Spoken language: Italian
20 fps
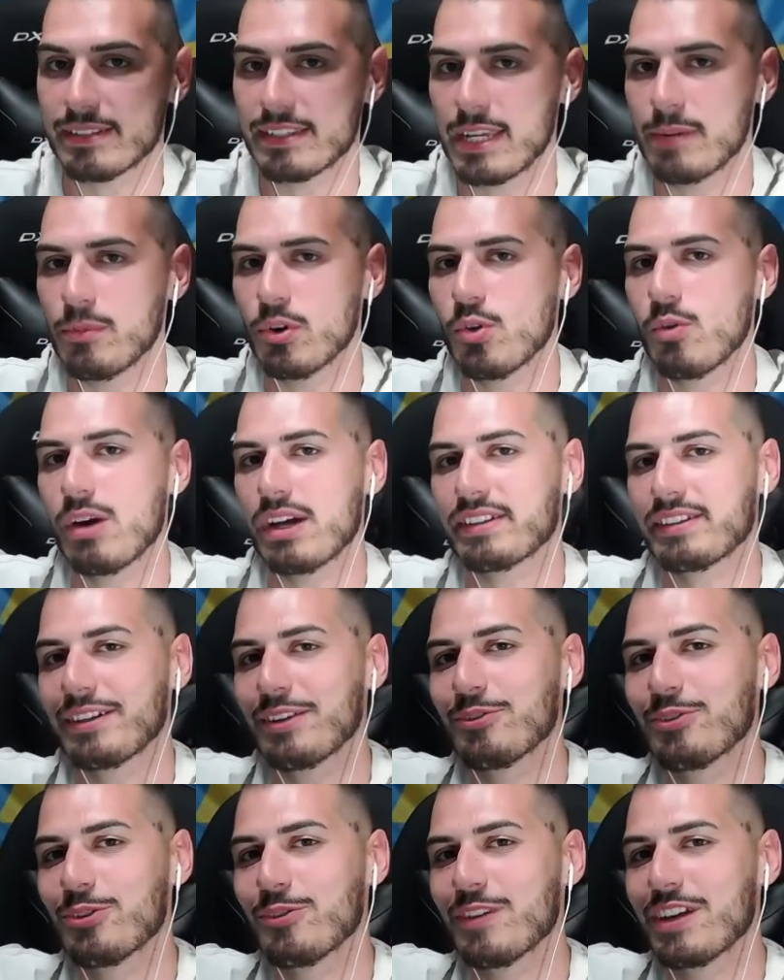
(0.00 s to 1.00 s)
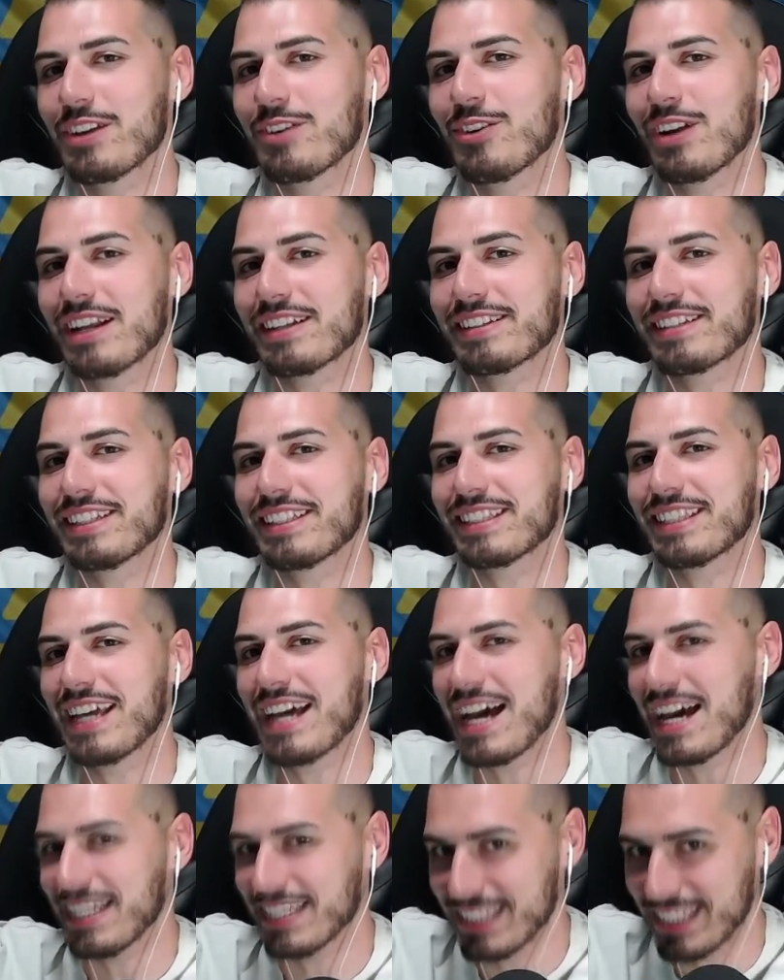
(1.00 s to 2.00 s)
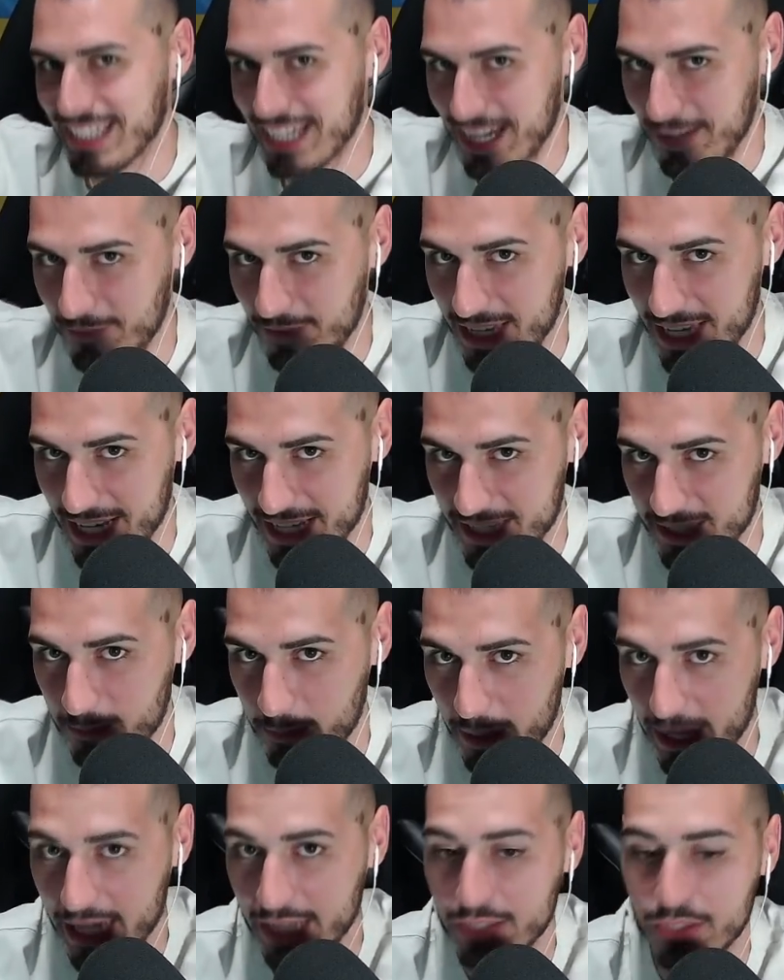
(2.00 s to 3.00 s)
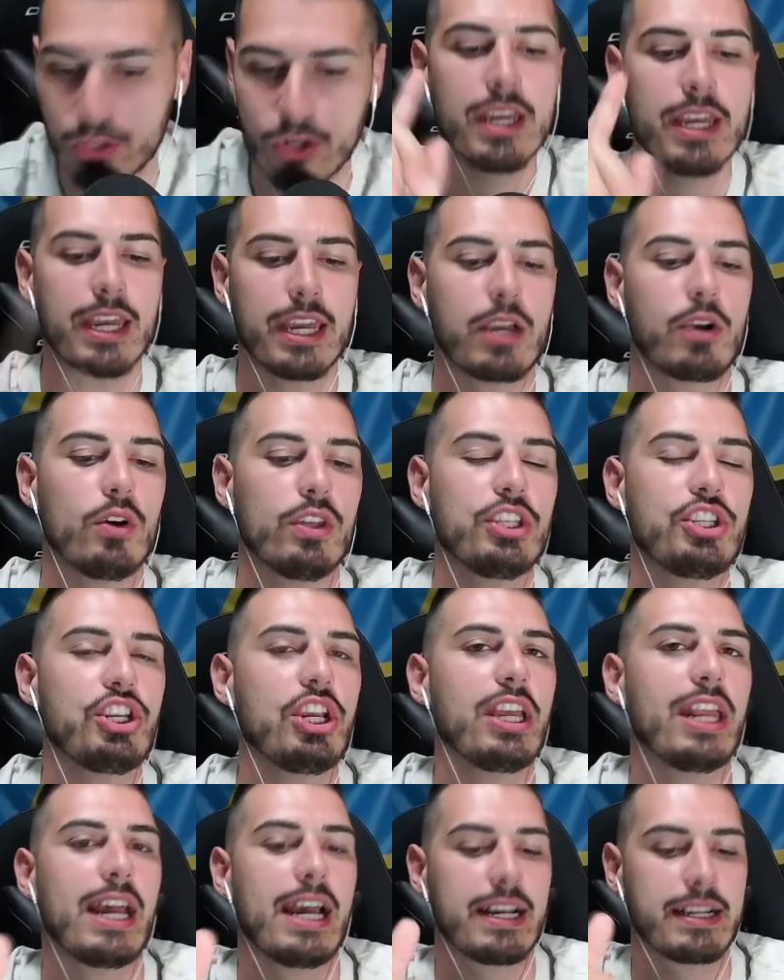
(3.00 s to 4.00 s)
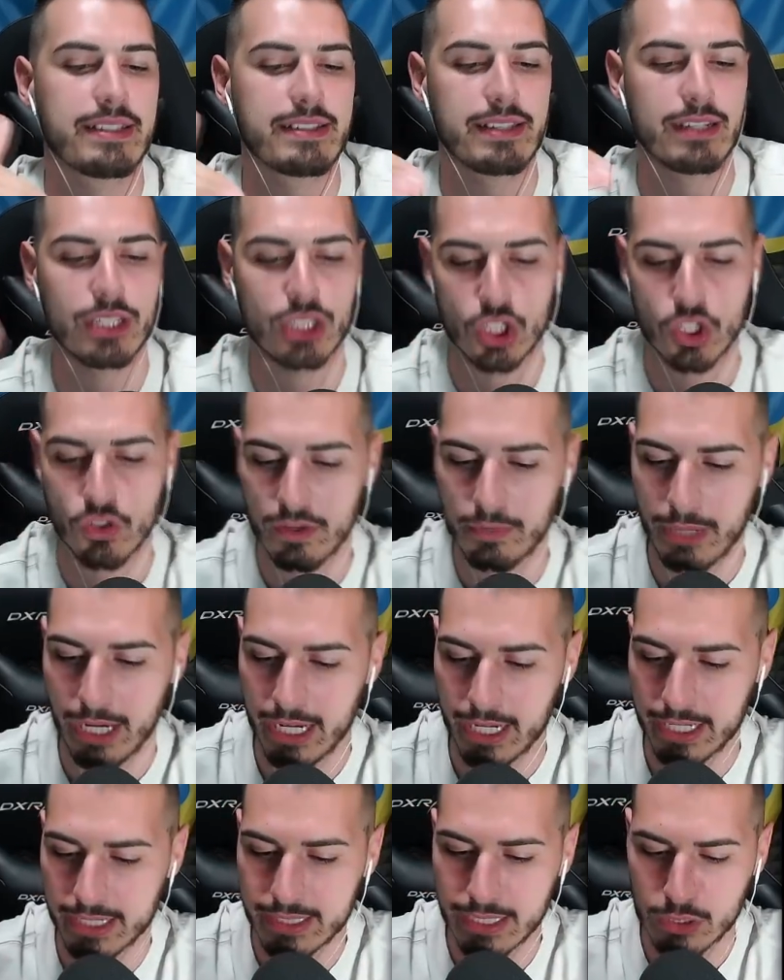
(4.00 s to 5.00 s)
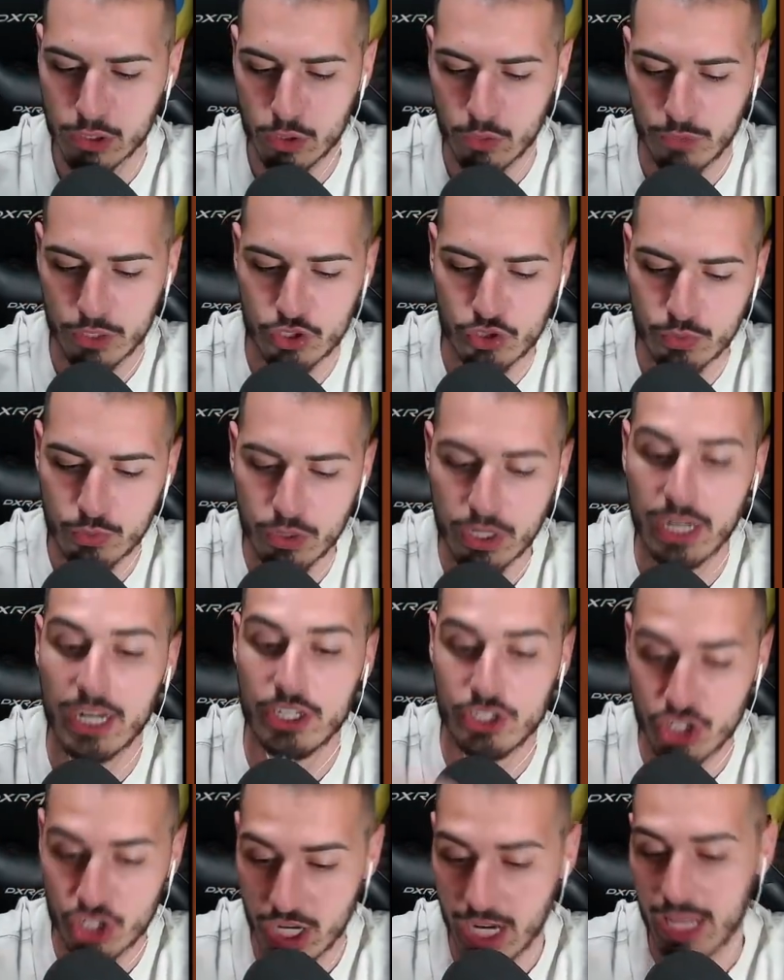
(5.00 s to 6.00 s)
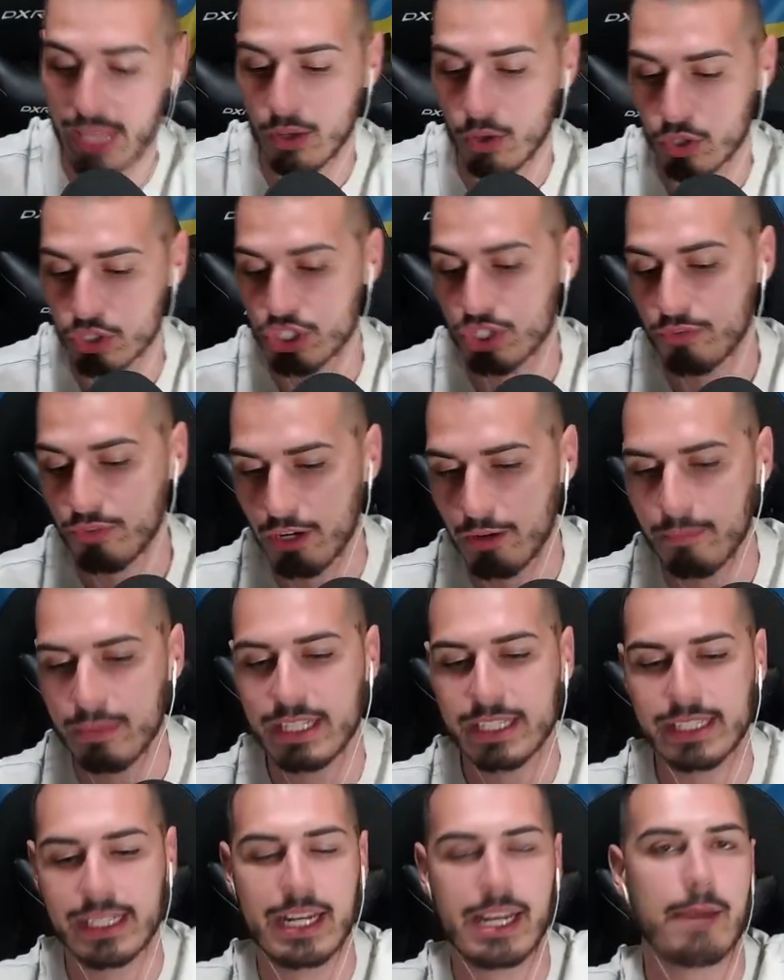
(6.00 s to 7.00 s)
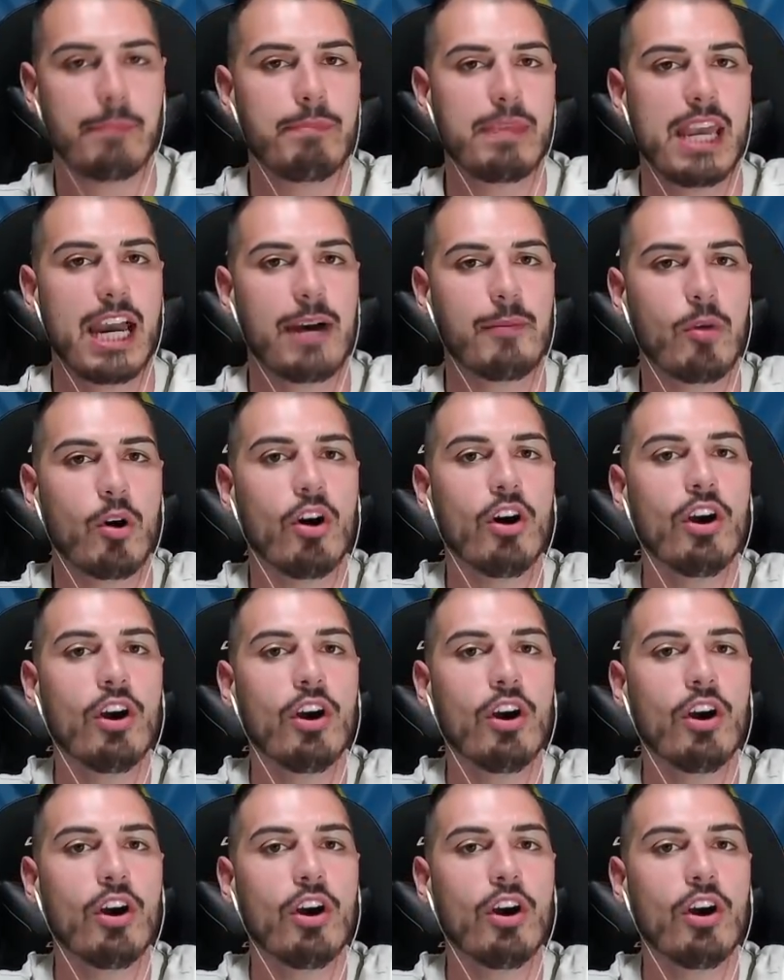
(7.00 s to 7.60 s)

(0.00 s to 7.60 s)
siamo quasi a 1,70 Vi aspetto e codice Grax dove pare Intanto faccio pure una girata, oggi finalmente li abbiamo